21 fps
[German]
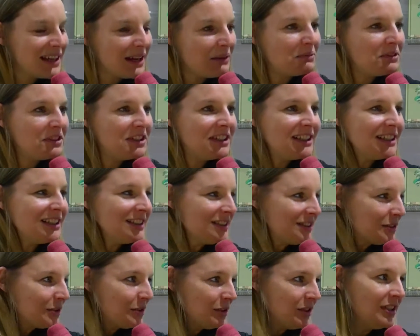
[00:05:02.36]
am Tier.
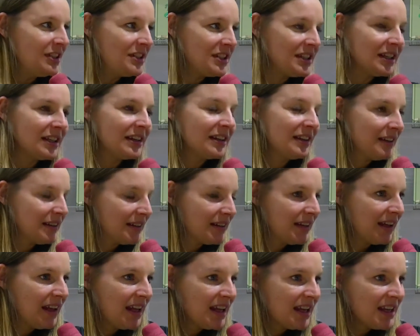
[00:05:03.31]
So, ne? Tiere
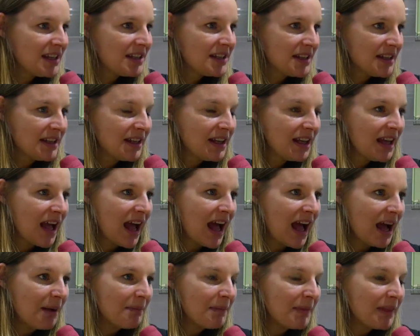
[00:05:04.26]

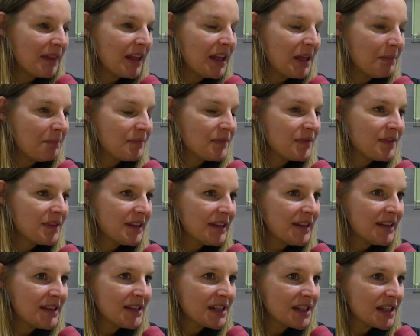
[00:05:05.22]
haben eben
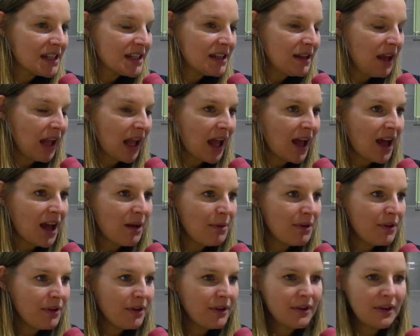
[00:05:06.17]
diese
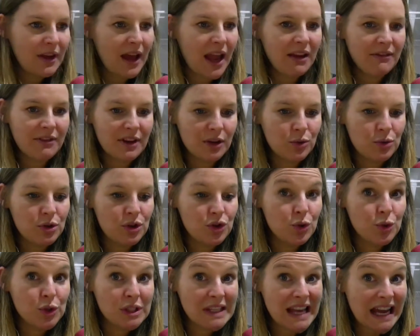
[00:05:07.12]
Gabe, einfach nur
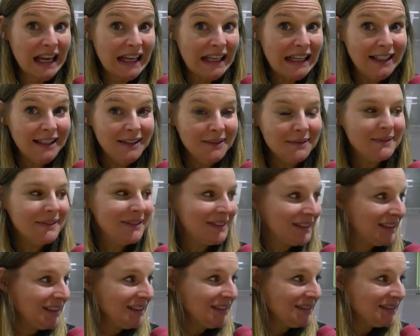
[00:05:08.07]
zu sein.
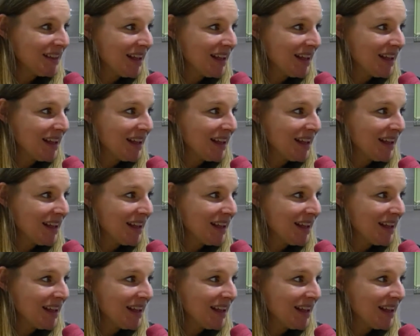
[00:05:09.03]
Ne?